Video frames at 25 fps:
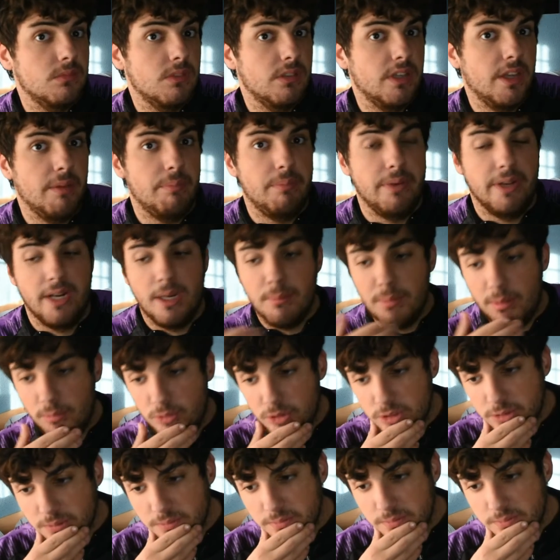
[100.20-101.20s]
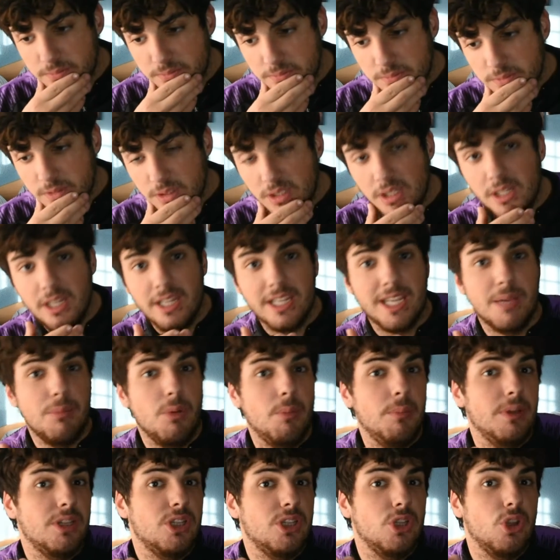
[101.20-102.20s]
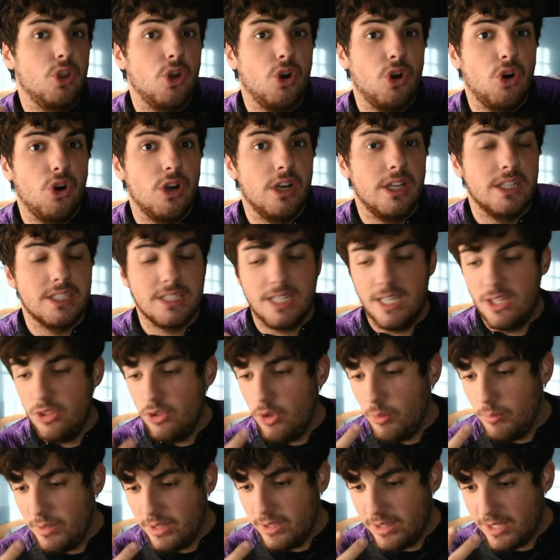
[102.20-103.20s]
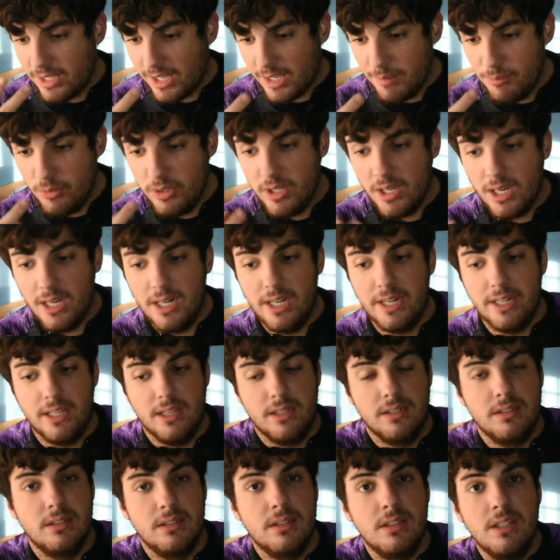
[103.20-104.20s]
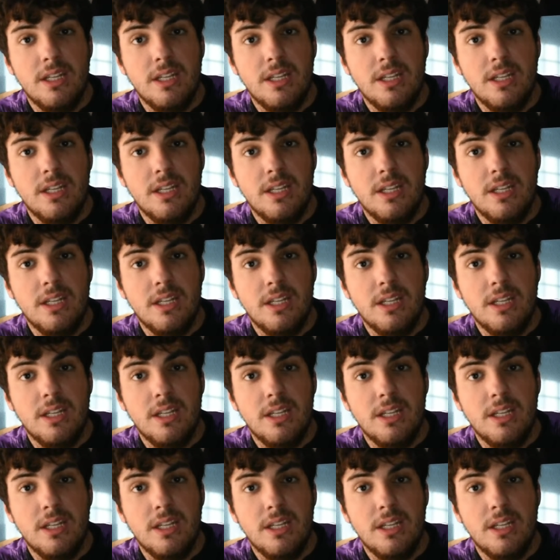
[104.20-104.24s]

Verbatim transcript: ¿qué esperábamos? Que hemos metido dos goles en dos veces que hemos llegado al área.